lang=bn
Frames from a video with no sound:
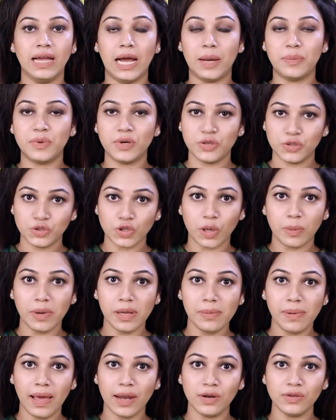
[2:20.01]
আপনারা
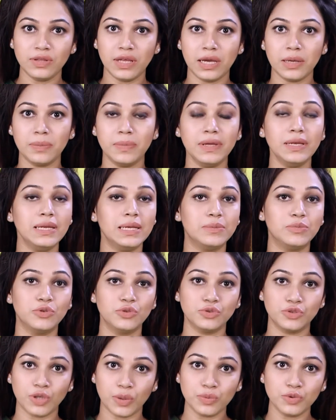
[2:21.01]
সবাই ভালো থাকবেন এবং
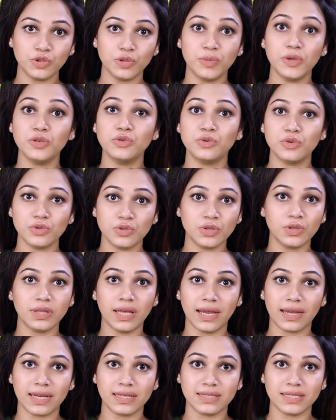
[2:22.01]
সবসময় সুস্থ
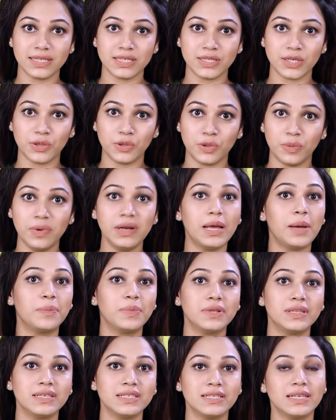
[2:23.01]
থাকার চেষ্টা করবেন
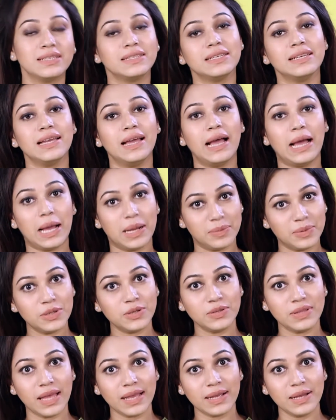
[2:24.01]
আপনাদের সাথে
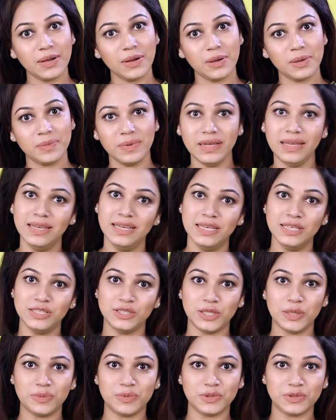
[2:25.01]
আবারও দেখা হবে
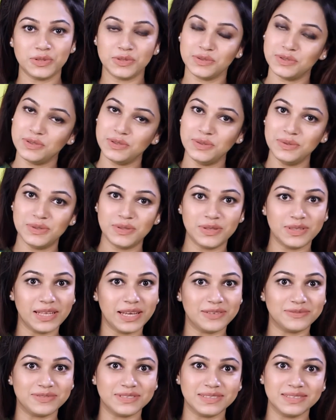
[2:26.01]
সেই পর্যন্ত
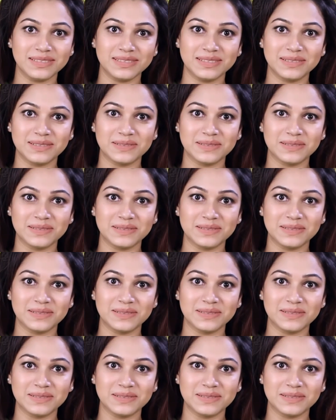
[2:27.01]
খোদাহাফেজ